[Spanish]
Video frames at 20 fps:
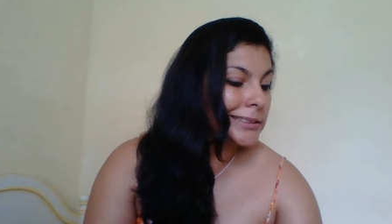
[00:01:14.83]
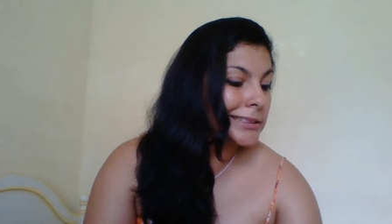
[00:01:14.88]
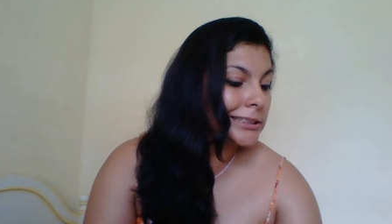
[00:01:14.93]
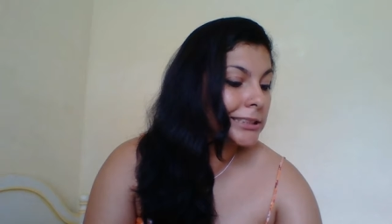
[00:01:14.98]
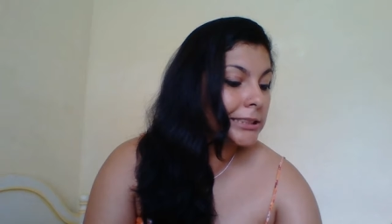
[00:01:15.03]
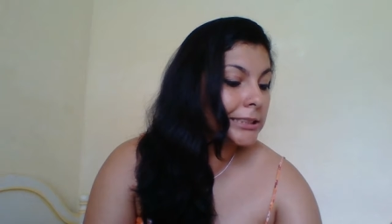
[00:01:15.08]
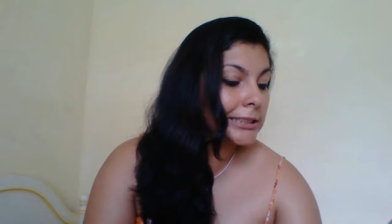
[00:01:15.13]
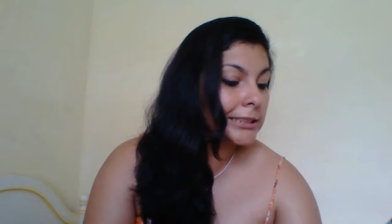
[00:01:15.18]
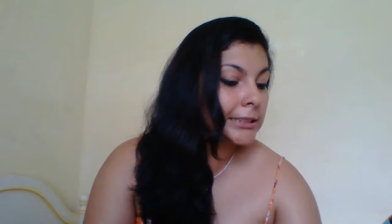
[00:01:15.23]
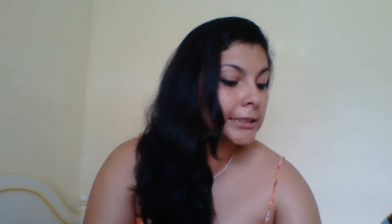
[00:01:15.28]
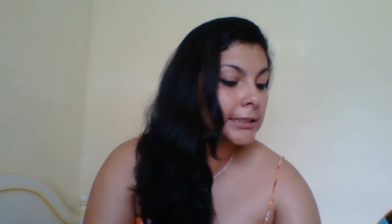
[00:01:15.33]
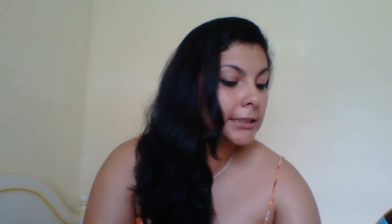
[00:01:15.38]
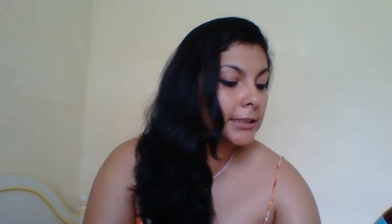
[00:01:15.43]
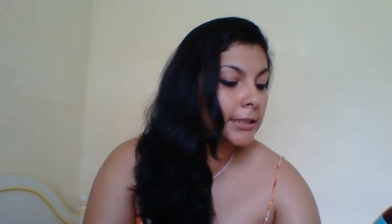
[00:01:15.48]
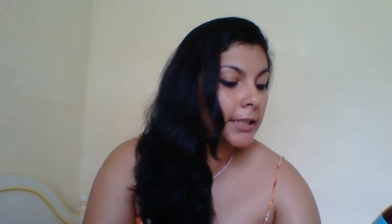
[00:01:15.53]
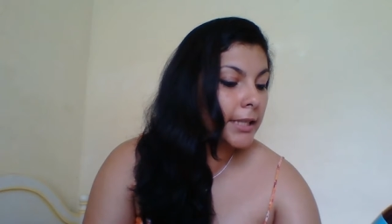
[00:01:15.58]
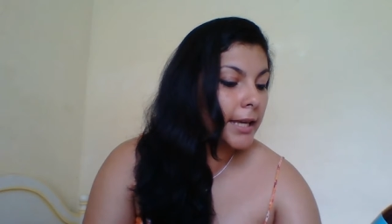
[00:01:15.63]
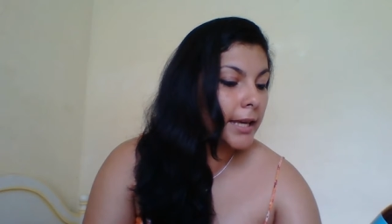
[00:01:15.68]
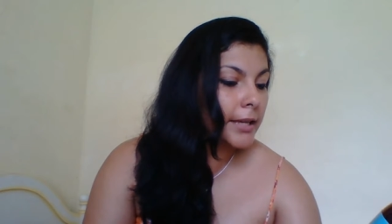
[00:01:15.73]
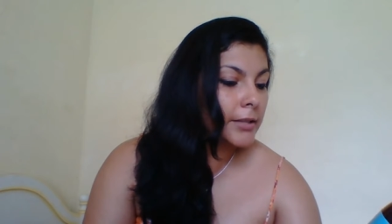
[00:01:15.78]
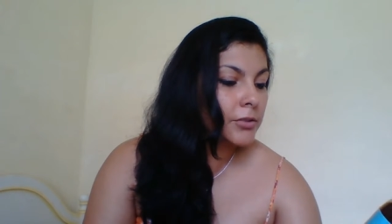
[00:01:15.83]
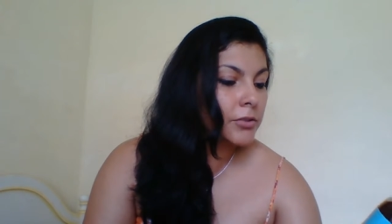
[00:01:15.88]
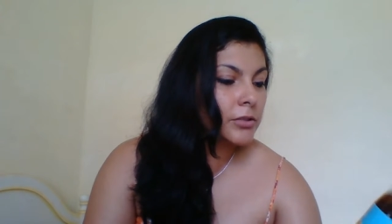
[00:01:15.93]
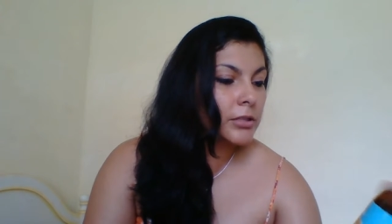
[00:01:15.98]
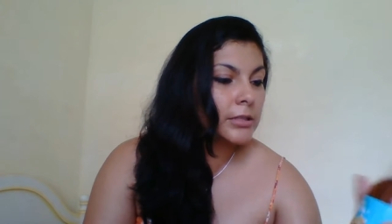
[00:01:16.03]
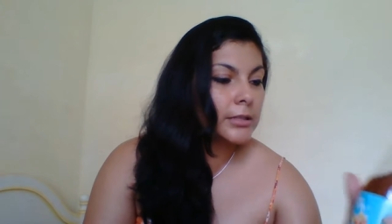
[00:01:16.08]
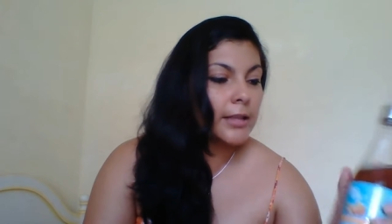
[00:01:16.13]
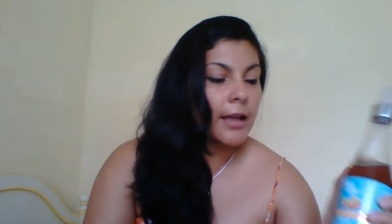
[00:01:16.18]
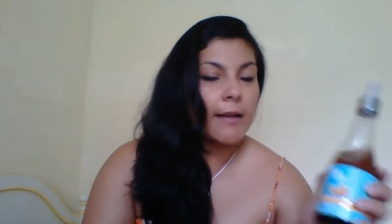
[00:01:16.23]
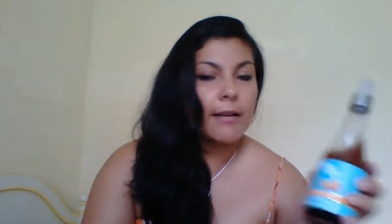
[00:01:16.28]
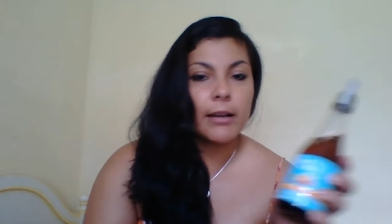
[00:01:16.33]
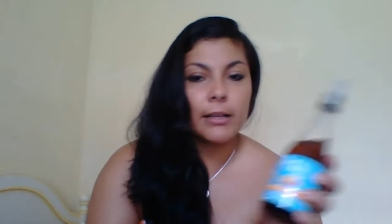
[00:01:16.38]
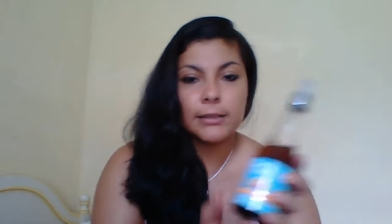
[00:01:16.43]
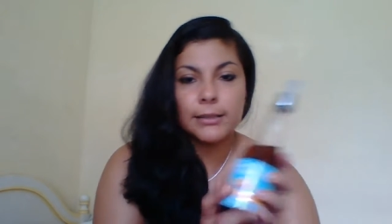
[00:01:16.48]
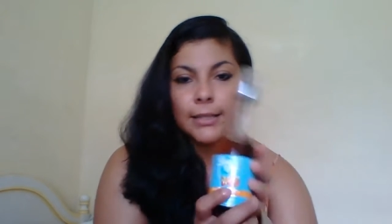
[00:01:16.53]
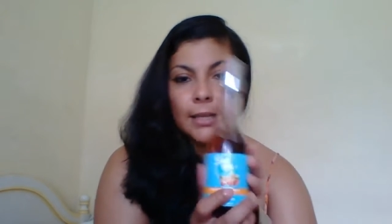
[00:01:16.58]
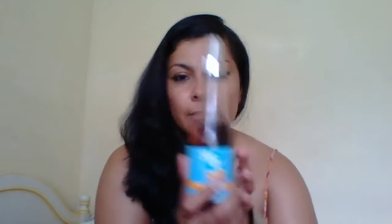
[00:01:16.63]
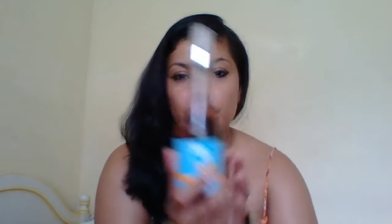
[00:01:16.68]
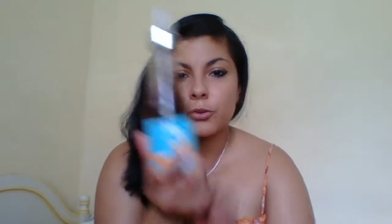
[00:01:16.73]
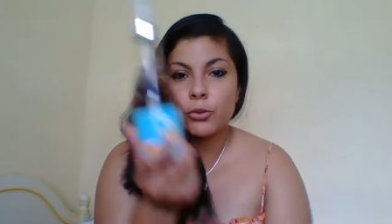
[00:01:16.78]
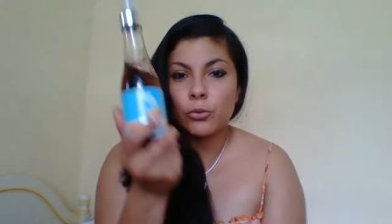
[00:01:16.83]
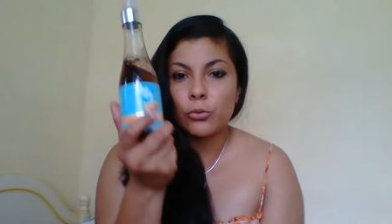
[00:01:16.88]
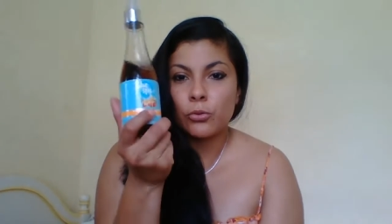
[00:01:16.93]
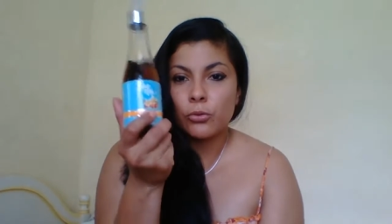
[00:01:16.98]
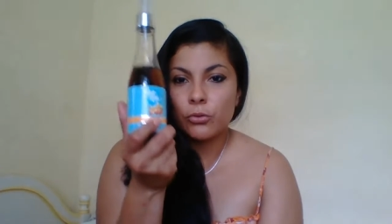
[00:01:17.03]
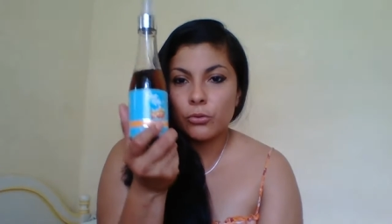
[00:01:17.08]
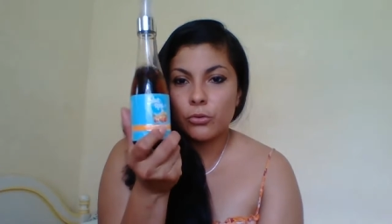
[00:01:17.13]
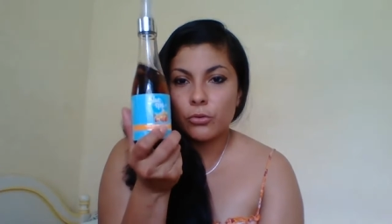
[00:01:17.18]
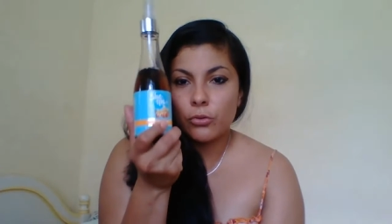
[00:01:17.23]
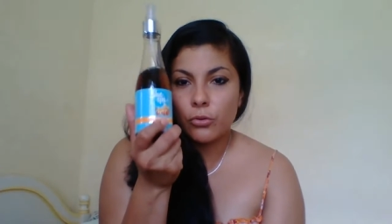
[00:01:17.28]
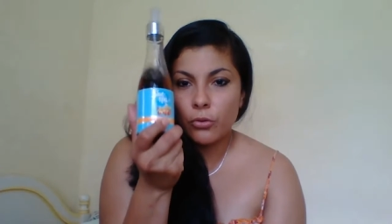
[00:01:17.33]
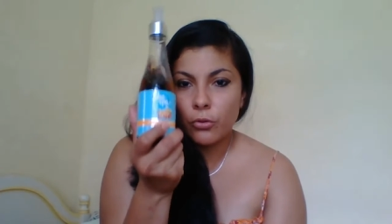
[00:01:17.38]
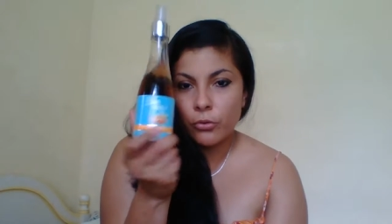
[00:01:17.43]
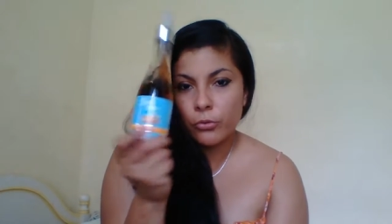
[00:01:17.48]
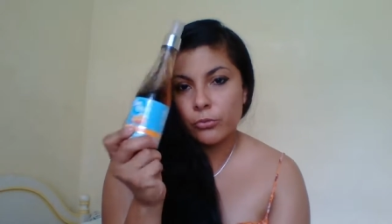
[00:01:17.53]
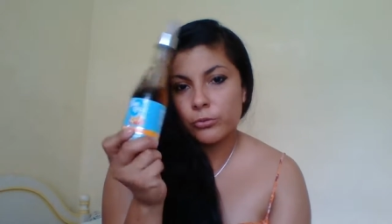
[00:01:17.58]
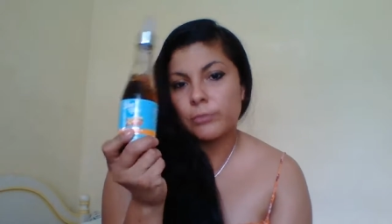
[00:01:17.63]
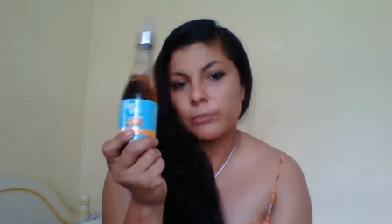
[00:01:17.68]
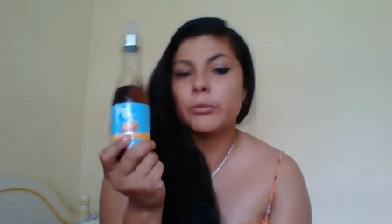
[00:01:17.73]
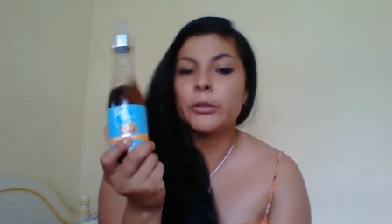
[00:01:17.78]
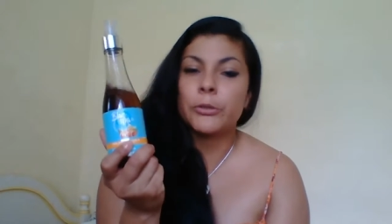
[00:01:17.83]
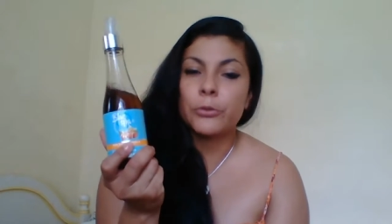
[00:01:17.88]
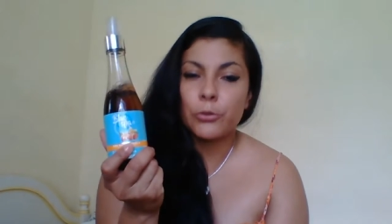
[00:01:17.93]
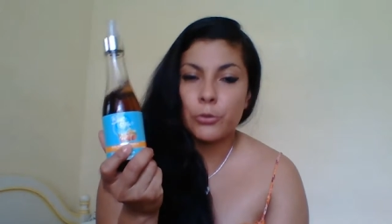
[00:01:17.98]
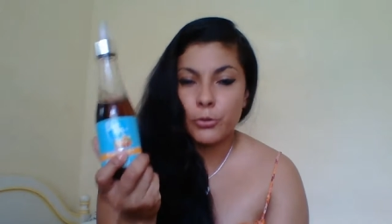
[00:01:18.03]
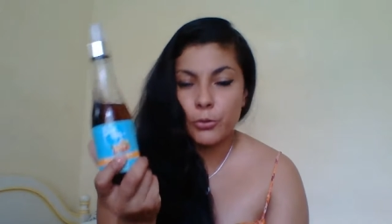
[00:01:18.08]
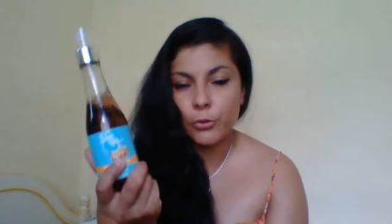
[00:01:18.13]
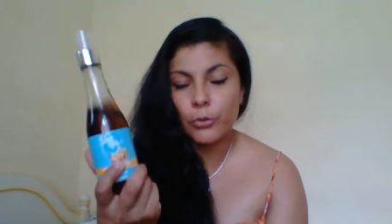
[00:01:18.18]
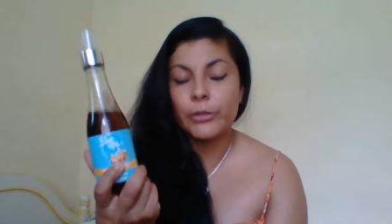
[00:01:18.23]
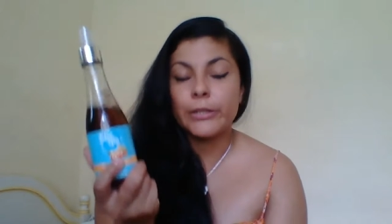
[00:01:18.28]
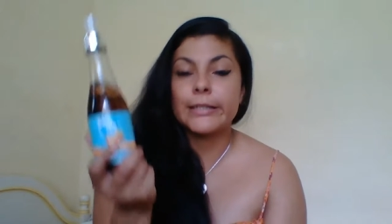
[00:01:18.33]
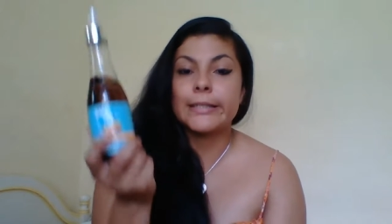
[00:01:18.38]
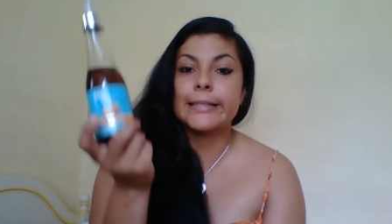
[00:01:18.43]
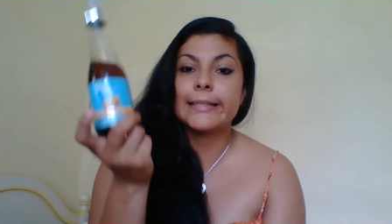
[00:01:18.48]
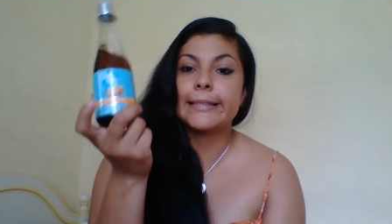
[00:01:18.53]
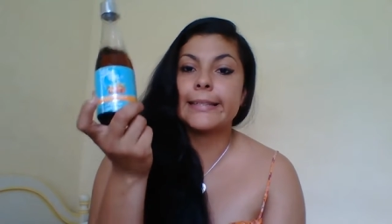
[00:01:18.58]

Y estos estaban tanto con, bueno, los olores.